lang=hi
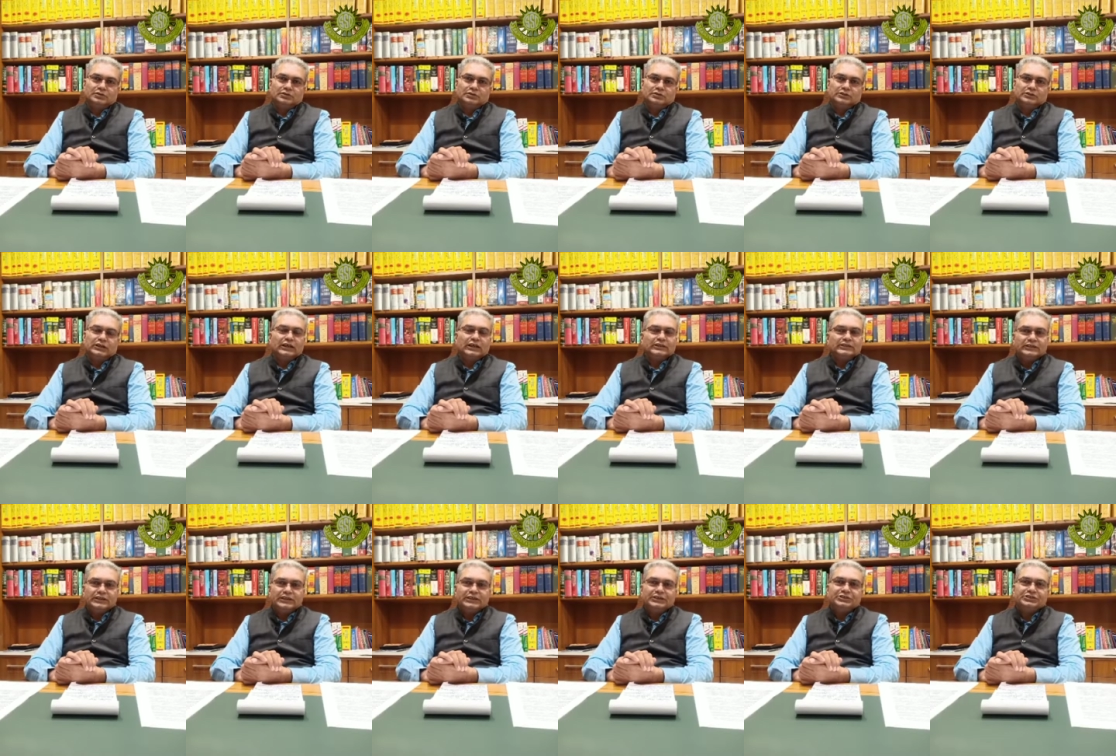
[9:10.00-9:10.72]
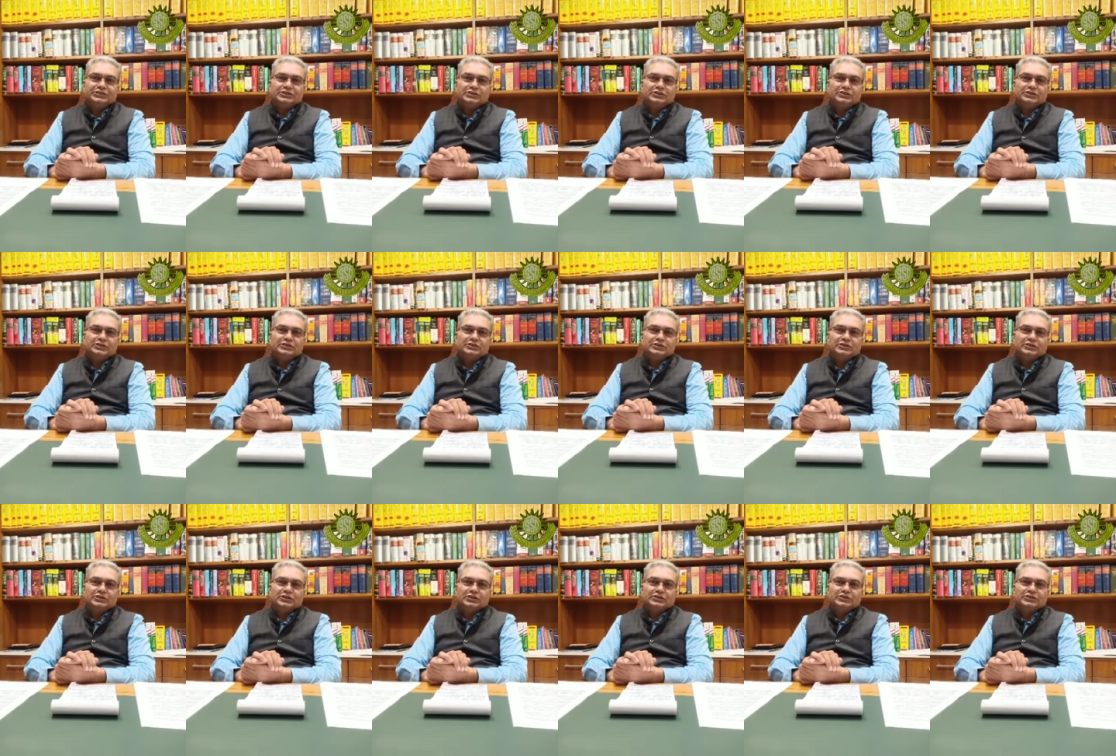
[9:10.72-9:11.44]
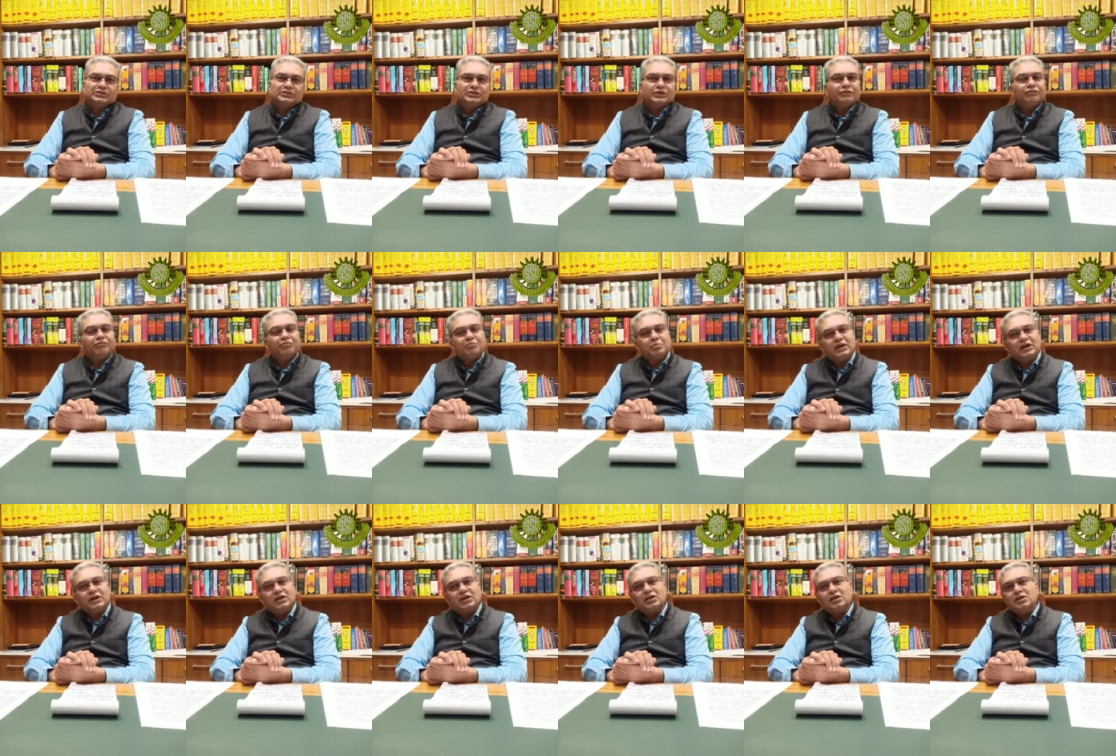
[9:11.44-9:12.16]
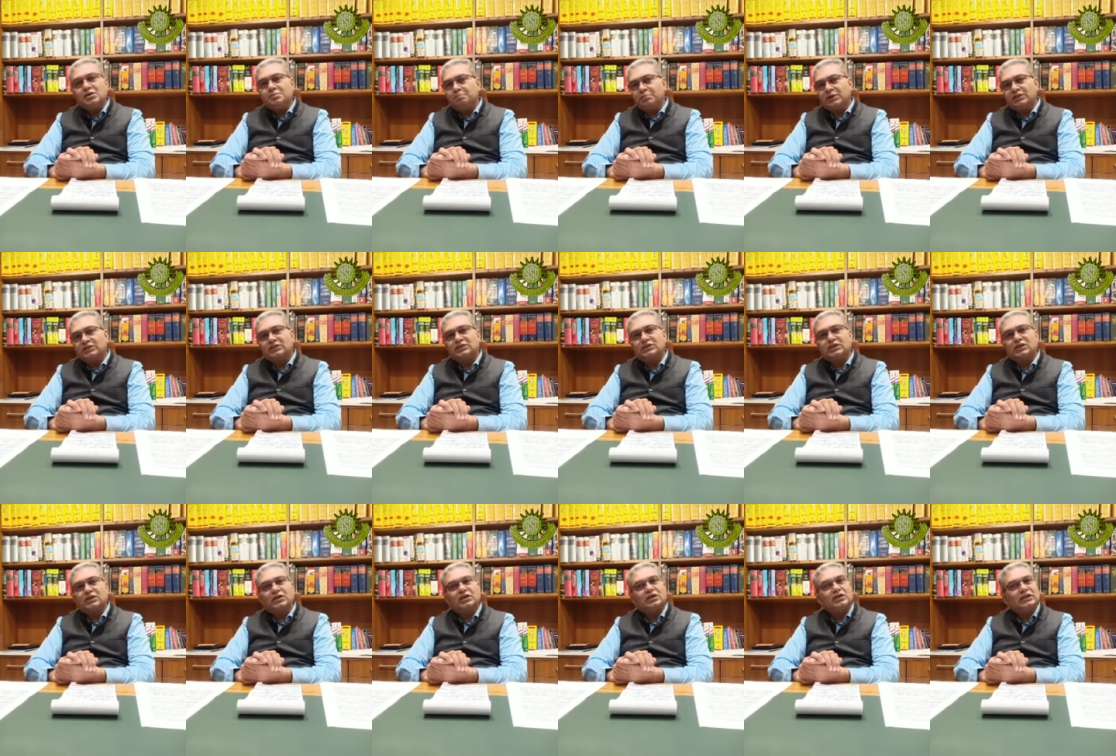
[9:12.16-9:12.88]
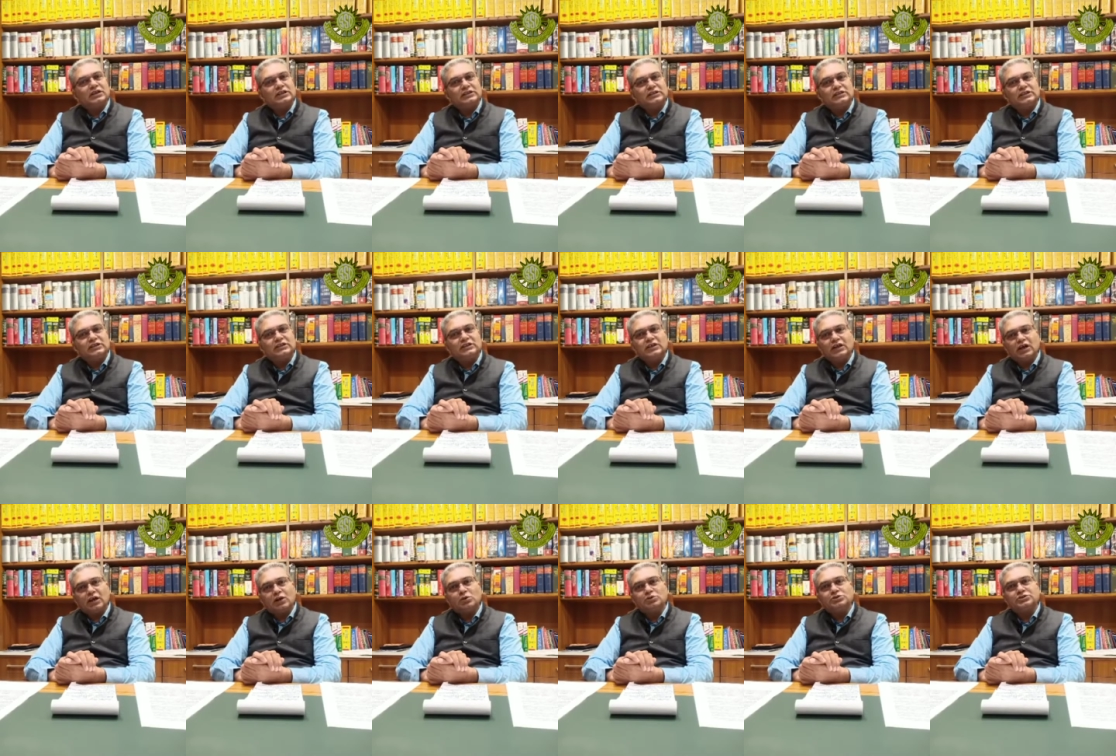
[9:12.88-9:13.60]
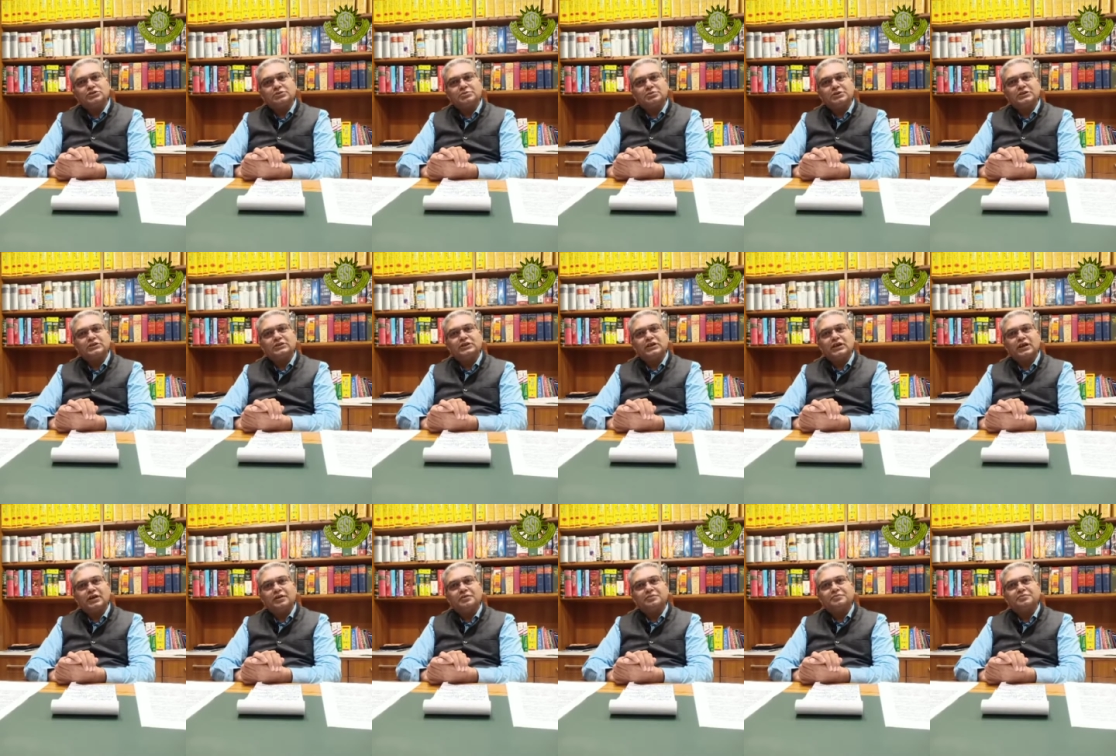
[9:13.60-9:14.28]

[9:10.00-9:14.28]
क्या देश सिर्फ मिट्टी पत्थर नदी नालों से बनता है